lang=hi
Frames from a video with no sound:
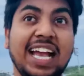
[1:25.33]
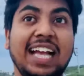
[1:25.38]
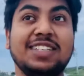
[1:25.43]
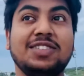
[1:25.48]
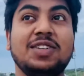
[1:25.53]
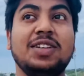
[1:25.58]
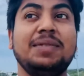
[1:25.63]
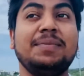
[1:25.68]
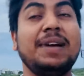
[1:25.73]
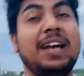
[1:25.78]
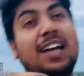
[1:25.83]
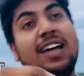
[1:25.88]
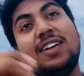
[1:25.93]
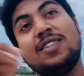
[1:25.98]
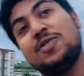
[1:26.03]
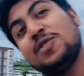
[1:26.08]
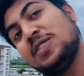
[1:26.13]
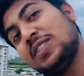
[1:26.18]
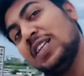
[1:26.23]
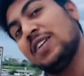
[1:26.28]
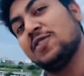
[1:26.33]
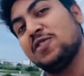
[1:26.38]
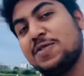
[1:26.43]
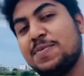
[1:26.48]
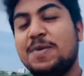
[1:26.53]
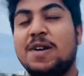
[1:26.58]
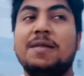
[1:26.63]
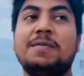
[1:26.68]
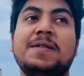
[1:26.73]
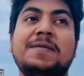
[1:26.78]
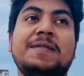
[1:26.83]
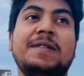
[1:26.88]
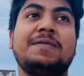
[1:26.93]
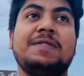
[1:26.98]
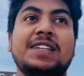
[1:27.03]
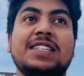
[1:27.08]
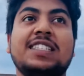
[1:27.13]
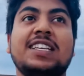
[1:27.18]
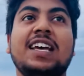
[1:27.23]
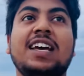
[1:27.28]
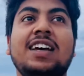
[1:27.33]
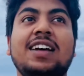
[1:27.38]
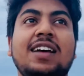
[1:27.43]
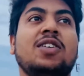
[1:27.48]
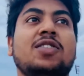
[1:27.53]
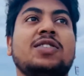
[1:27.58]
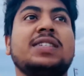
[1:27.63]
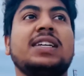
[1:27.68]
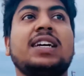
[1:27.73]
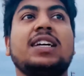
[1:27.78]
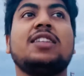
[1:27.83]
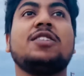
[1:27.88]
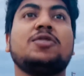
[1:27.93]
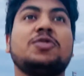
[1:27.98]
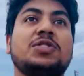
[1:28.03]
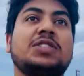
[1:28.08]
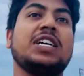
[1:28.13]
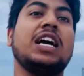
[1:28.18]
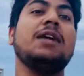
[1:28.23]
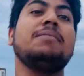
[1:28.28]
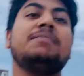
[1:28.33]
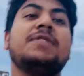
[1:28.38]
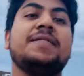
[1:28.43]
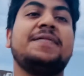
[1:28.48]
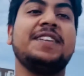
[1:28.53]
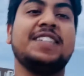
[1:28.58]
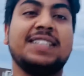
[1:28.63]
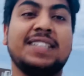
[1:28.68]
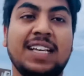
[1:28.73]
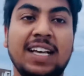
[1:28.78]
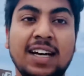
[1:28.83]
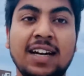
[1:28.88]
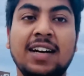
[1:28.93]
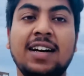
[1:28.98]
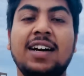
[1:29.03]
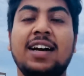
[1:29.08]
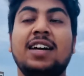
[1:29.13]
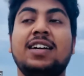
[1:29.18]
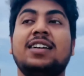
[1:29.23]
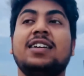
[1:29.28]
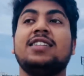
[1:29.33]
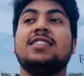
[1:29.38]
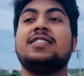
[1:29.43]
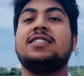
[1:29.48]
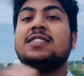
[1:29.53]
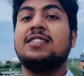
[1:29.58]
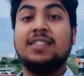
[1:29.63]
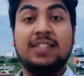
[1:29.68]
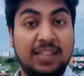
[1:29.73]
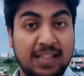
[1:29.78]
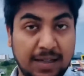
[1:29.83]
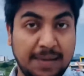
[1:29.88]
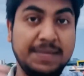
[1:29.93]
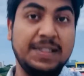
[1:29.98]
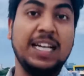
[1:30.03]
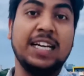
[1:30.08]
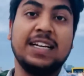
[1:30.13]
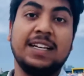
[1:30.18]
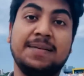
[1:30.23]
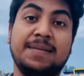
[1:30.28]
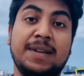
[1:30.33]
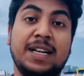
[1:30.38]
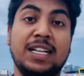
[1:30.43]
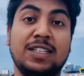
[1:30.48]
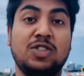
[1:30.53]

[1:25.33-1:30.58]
एक्चुअली मैं कुछ ना कुछ प्रॉब्लम में फंस गया हो सके तो कुछ काम में फंस गया एंड तब जाके मेरा